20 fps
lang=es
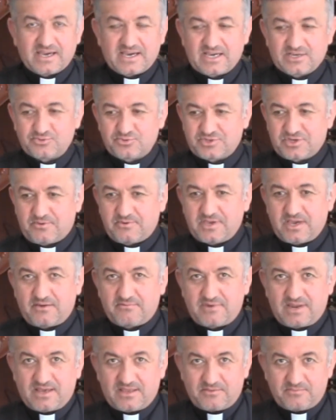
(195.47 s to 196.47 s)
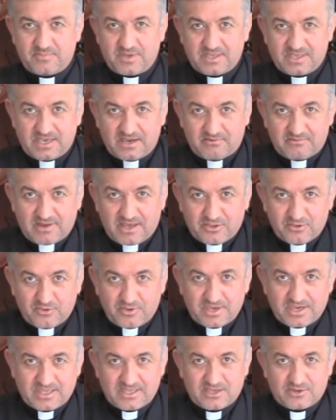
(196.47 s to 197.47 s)
Jesús había hablan, venía hablando
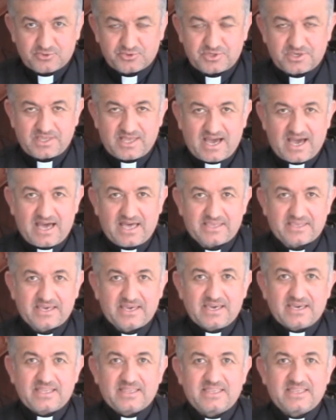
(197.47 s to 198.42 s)
de generosidad,